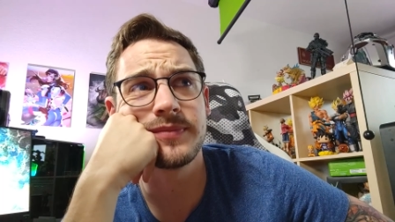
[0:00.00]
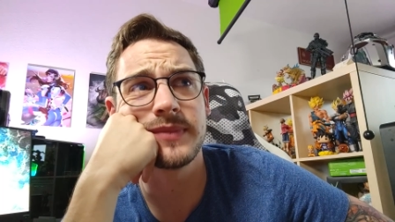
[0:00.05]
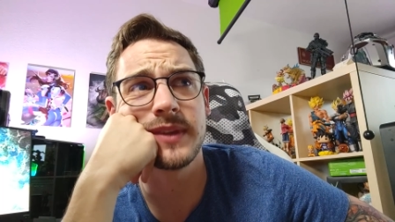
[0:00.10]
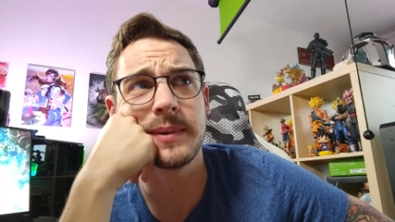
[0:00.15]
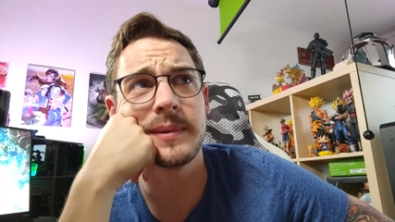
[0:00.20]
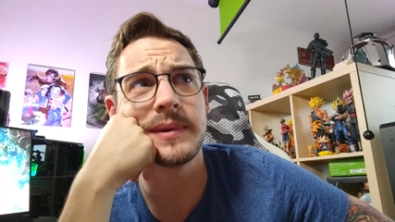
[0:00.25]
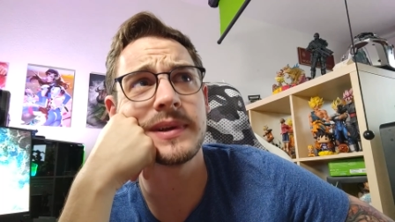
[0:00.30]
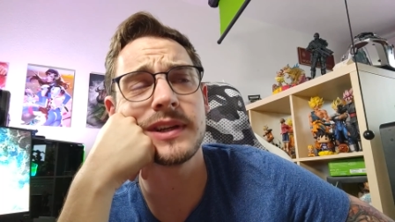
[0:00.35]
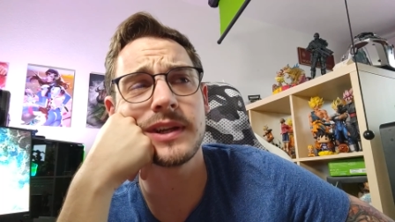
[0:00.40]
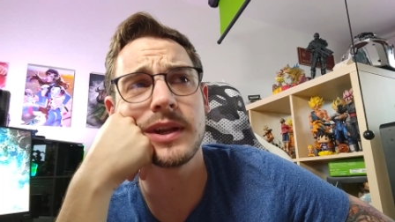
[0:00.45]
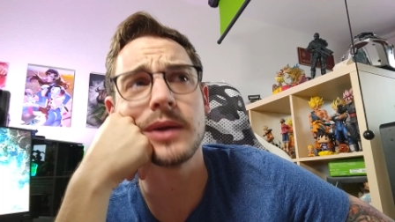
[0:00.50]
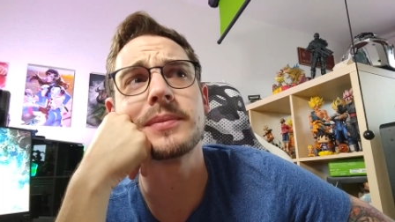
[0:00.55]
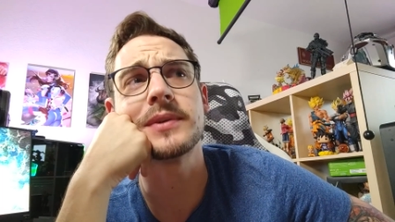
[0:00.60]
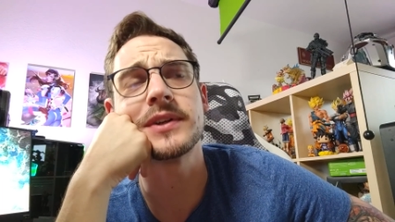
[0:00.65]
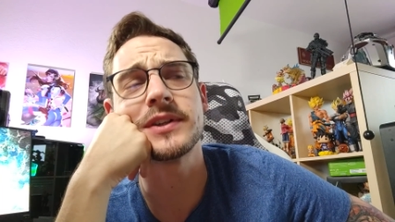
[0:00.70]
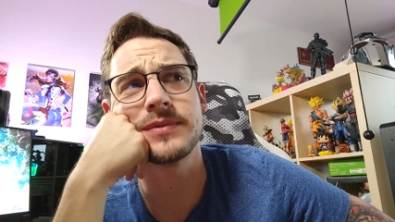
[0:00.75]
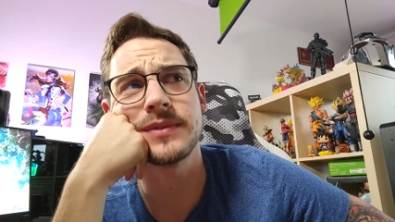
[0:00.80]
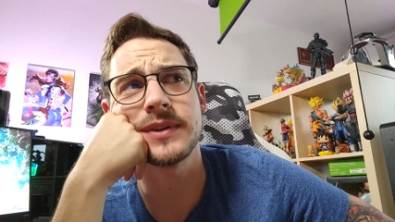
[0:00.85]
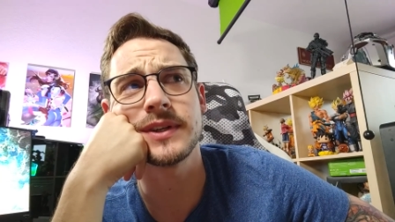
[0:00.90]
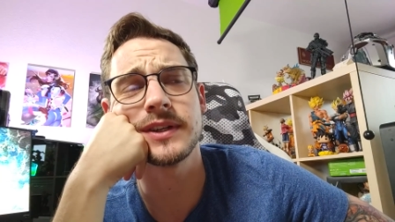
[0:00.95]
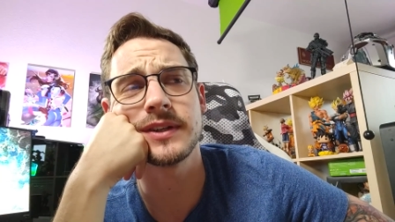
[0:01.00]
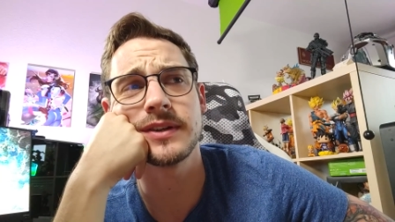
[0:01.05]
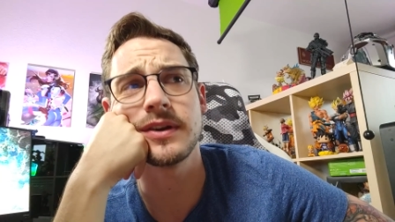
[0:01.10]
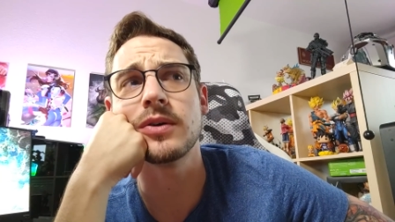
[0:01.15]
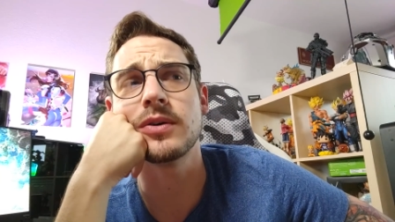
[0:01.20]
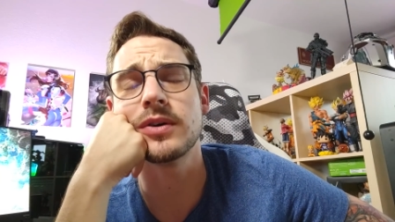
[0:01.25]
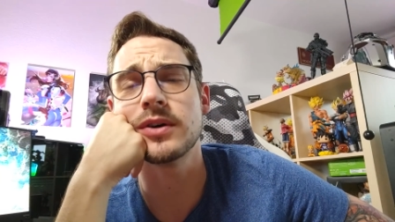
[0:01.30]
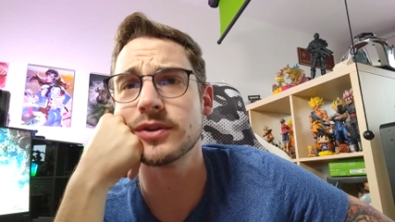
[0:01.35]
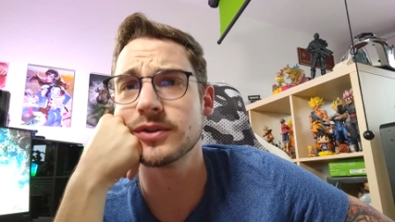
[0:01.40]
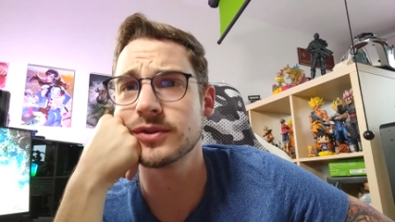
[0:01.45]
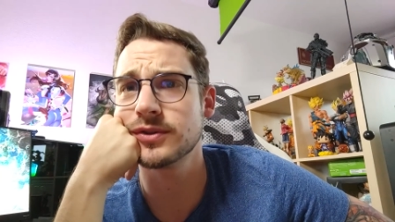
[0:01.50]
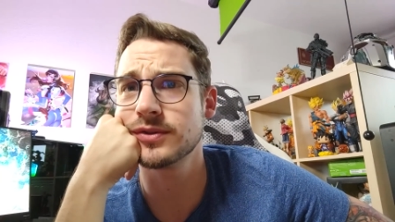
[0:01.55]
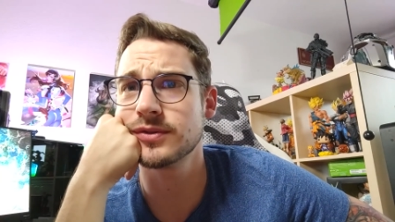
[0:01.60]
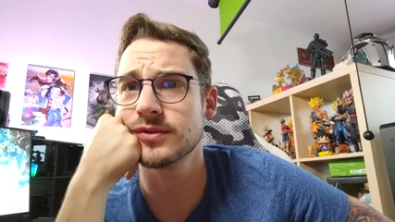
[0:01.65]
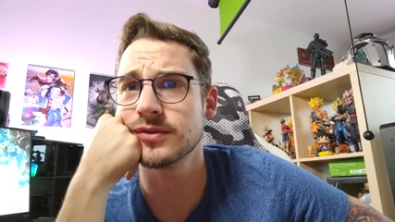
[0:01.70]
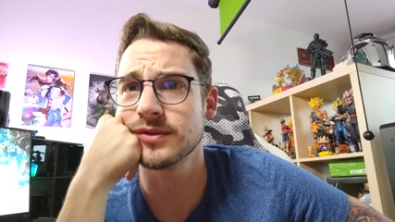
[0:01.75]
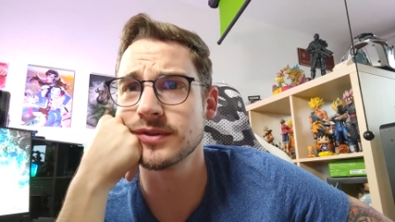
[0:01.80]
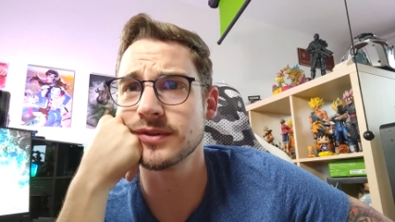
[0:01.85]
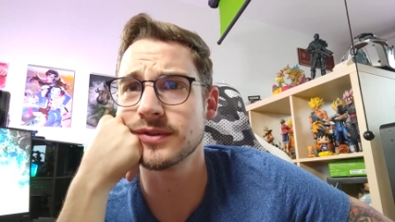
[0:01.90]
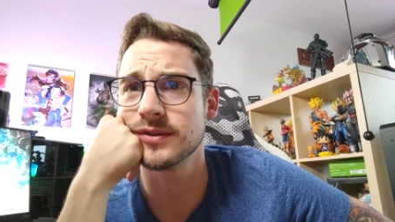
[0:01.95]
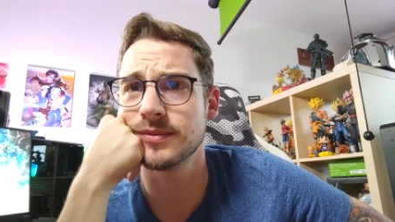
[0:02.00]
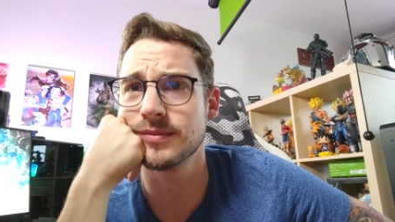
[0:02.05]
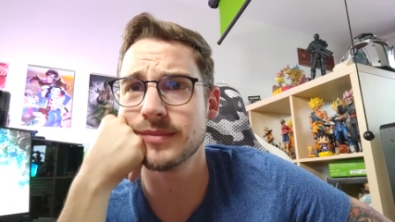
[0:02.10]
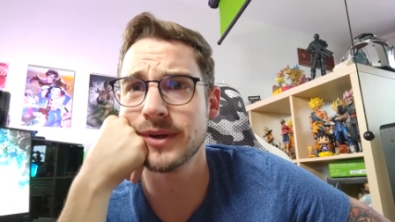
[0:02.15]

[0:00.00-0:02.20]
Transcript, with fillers: Aber ich glaube, das war dann auch aus äh,